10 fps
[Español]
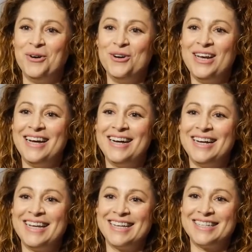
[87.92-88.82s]

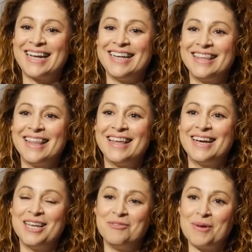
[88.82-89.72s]
Hola, eh,
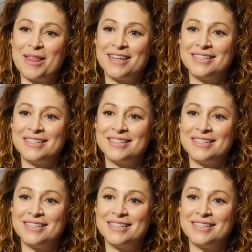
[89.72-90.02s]
encantada y un placer